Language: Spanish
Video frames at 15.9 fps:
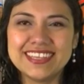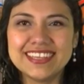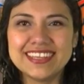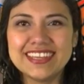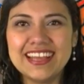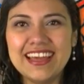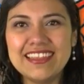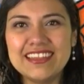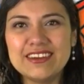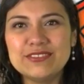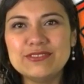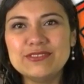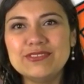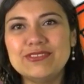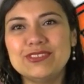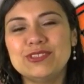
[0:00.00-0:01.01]
Cada
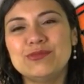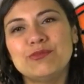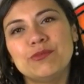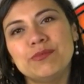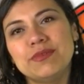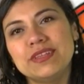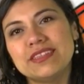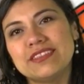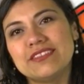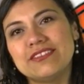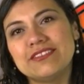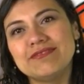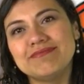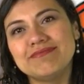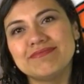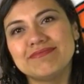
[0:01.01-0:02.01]
uno a su
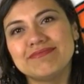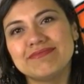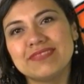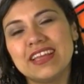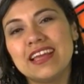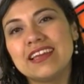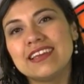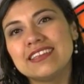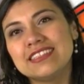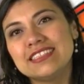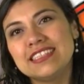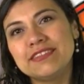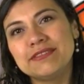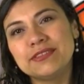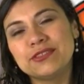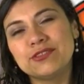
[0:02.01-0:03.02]
momento,
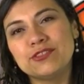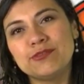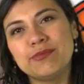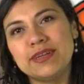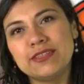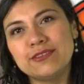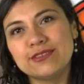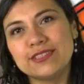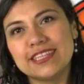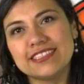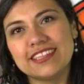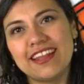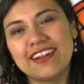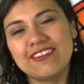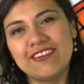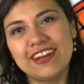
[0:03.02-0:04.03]
lleve sus manos
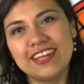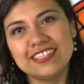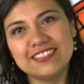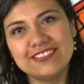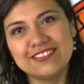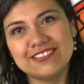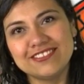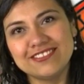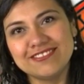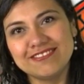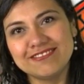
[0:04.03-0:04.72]
hacia el corazón